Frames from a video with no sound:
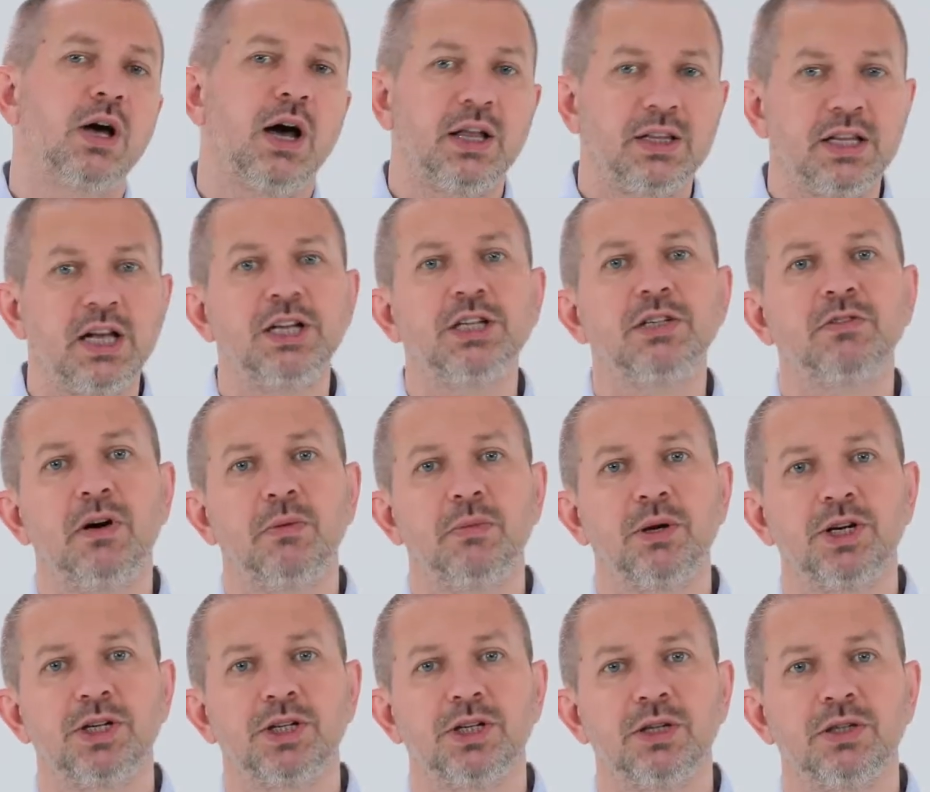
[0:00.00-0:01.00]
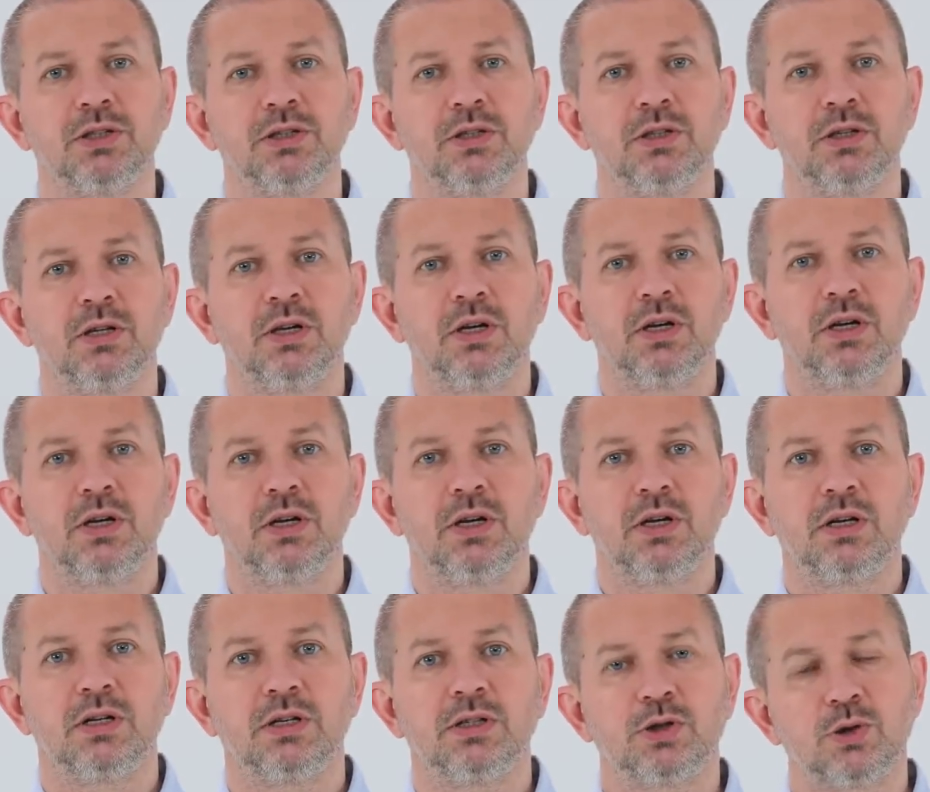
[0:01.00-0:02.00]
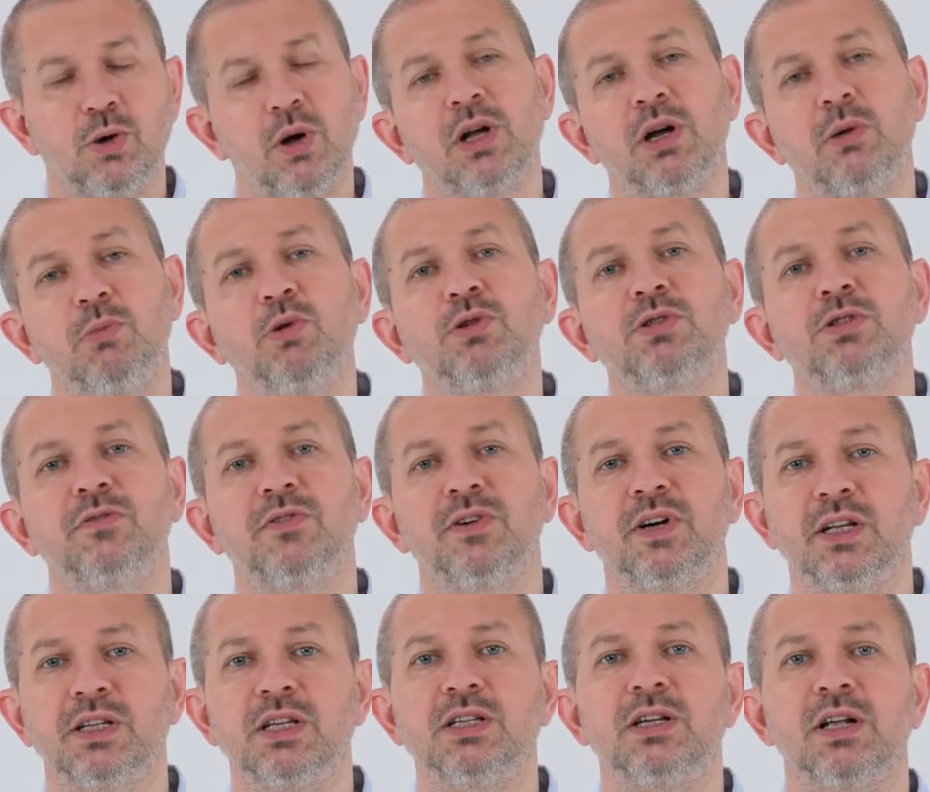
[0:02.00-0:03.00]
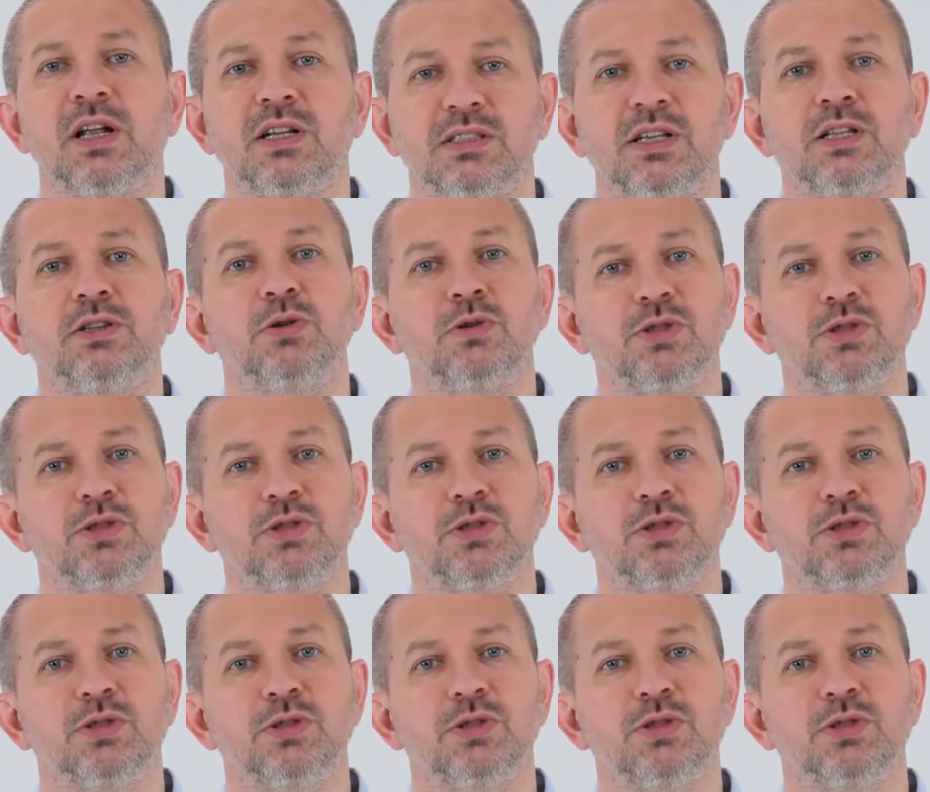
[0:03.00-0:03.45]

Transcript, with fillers: А дальше вам решать, сколько бонусов хотите раздать